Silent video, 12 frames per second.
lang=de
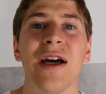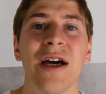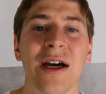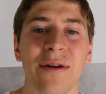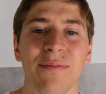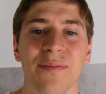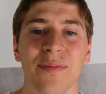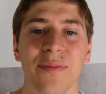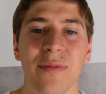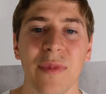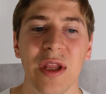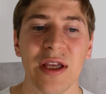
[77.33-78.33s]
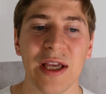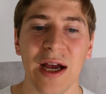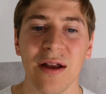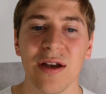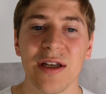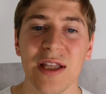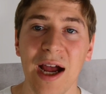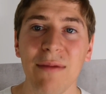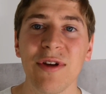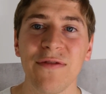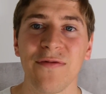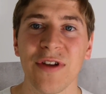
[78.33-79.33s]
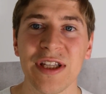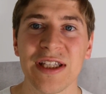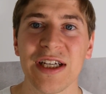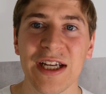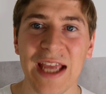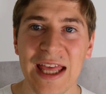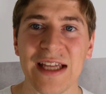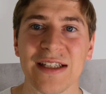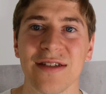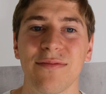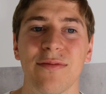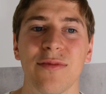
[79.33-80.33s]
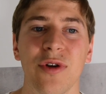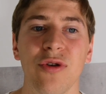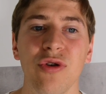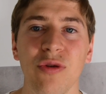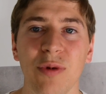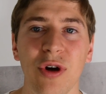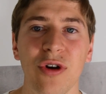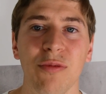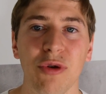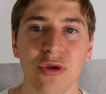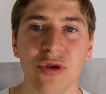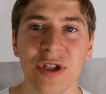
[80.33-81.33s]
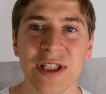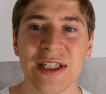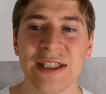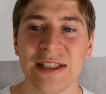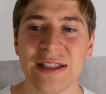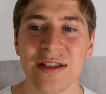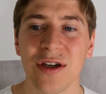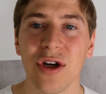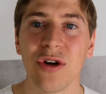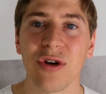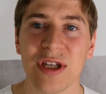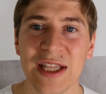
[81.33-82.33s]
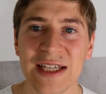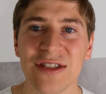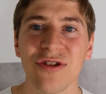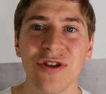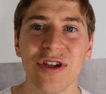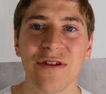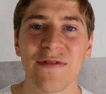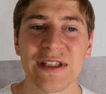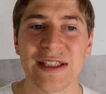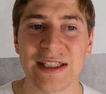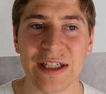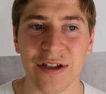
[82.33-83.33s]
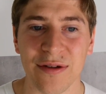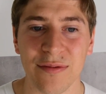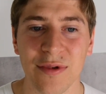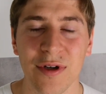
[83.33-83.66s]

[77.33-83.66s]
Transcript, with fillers: Ähm, ja, damit verdient ihr Geld über eure Produkttests und das könnt ihr investieren.